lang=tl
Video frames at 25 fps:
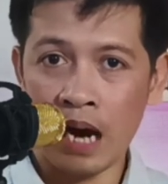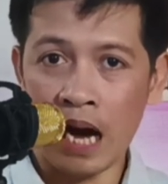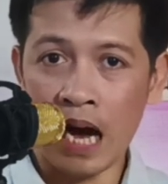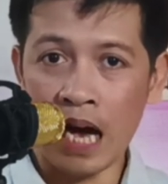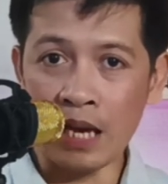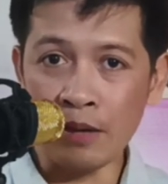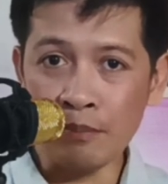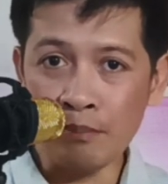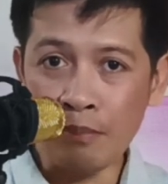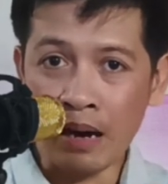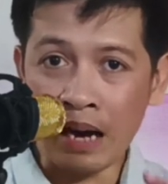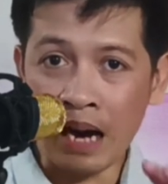
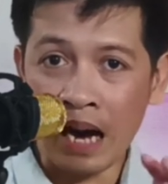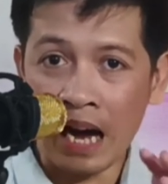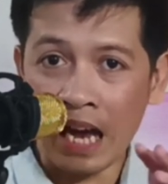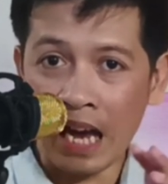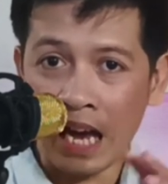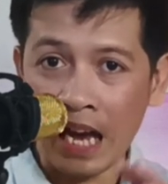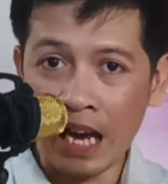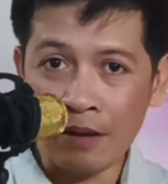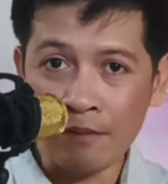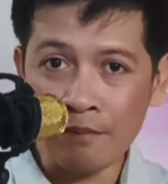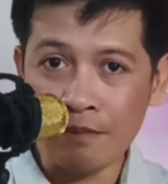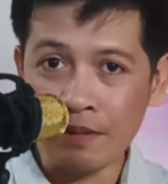ay mga
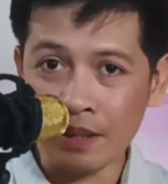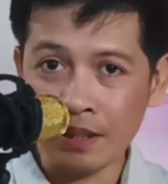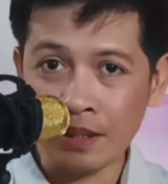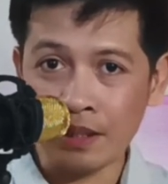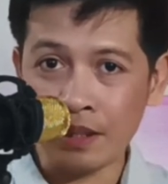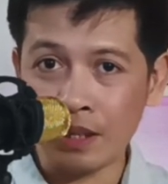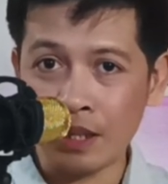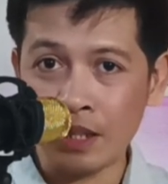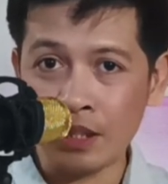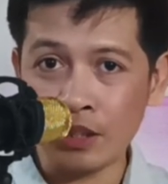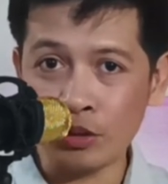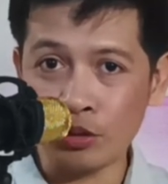
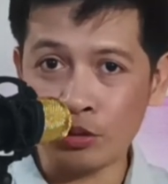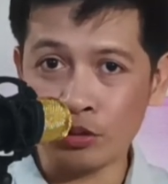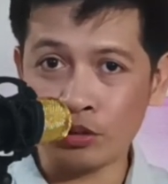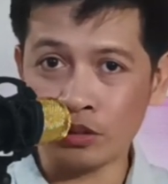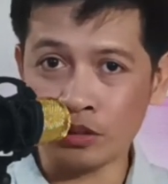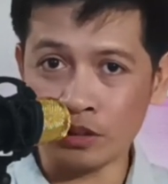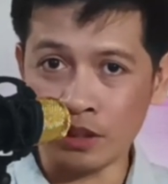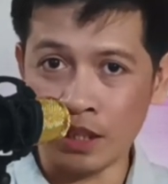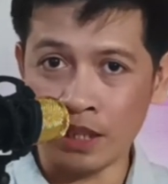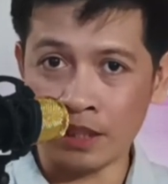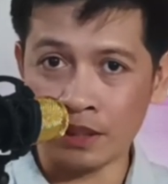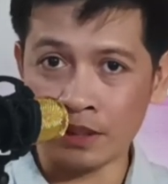evergreen
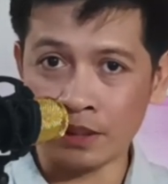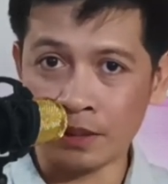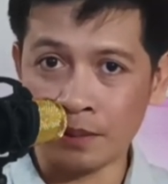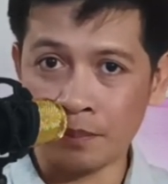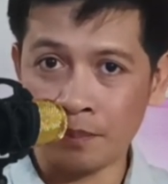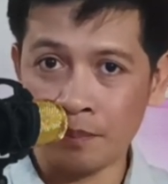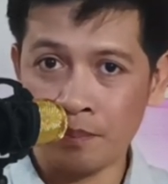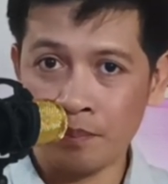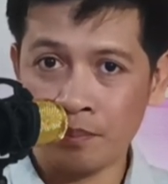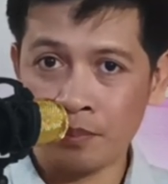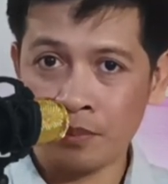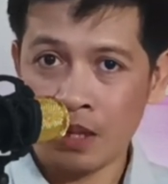content,
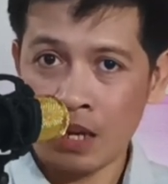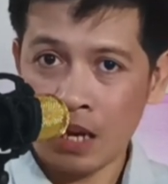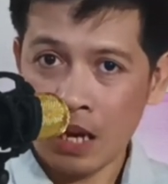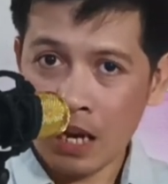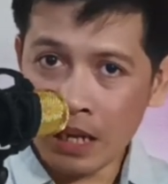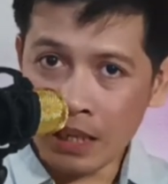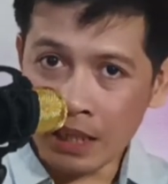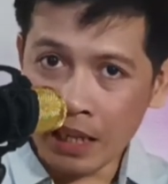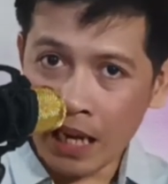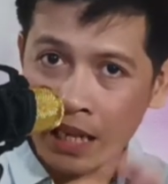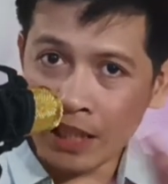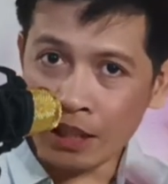
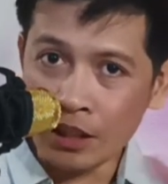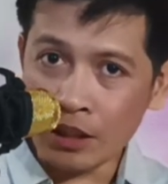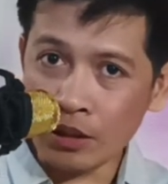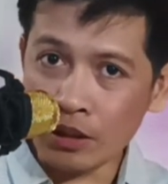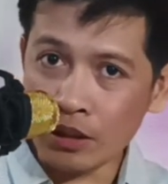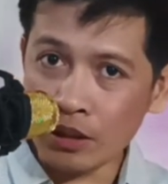kahit